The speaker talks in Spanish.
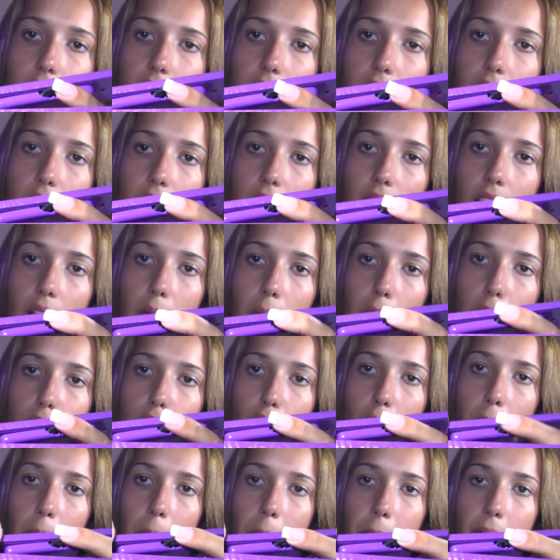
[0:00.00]
y el
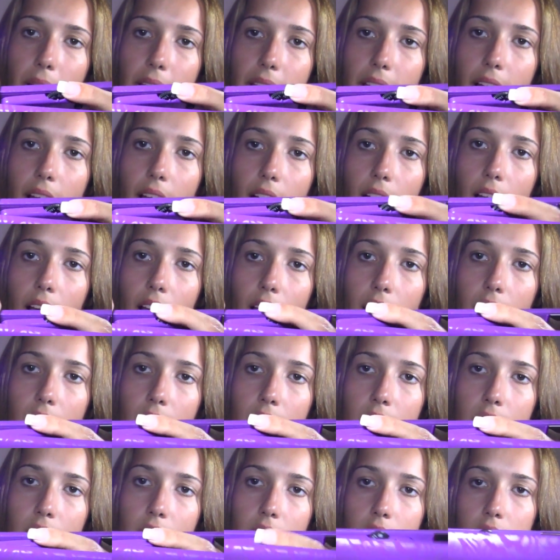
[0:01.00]
botón
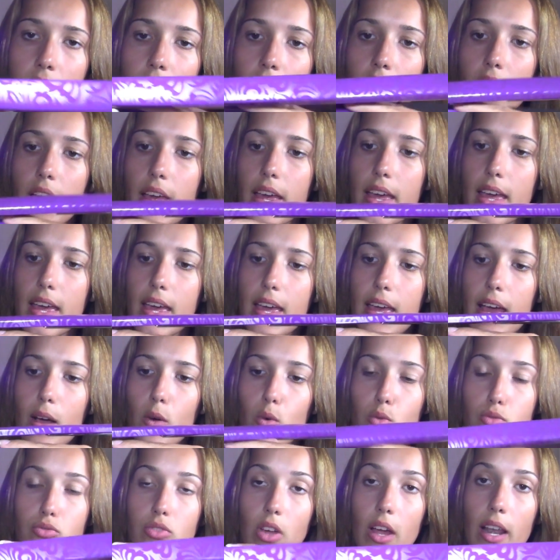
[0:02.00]
para eh,
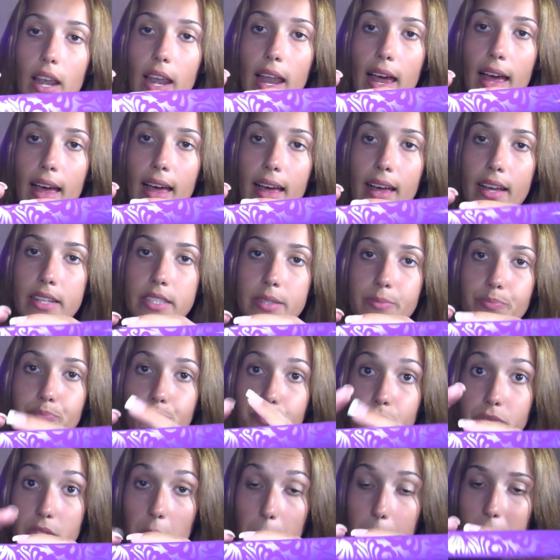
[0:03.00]
ajustar la
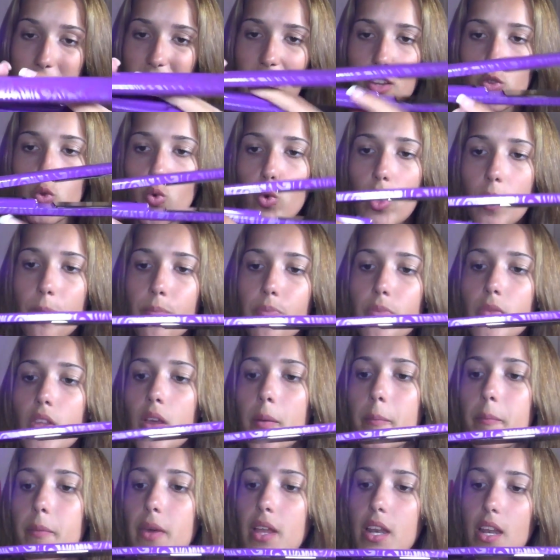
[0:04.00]
mm, temperatura.
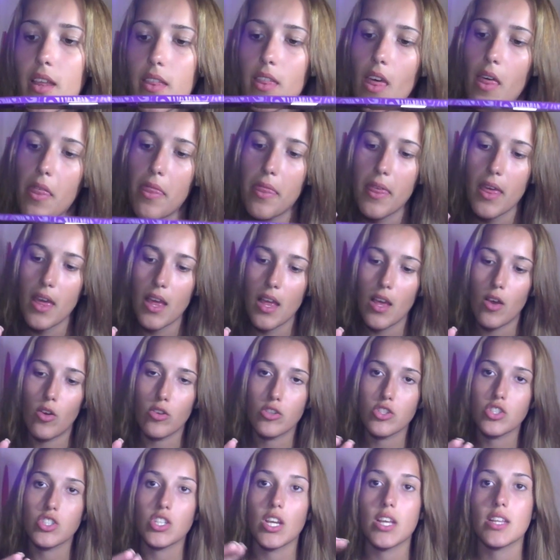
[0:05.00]
Viene desde
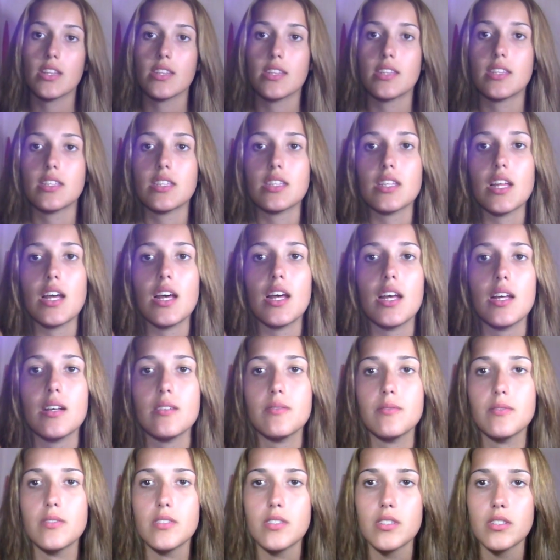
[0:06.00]

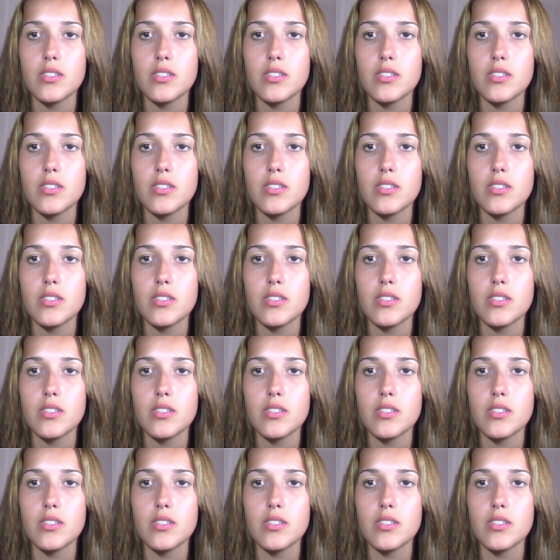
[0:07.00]
80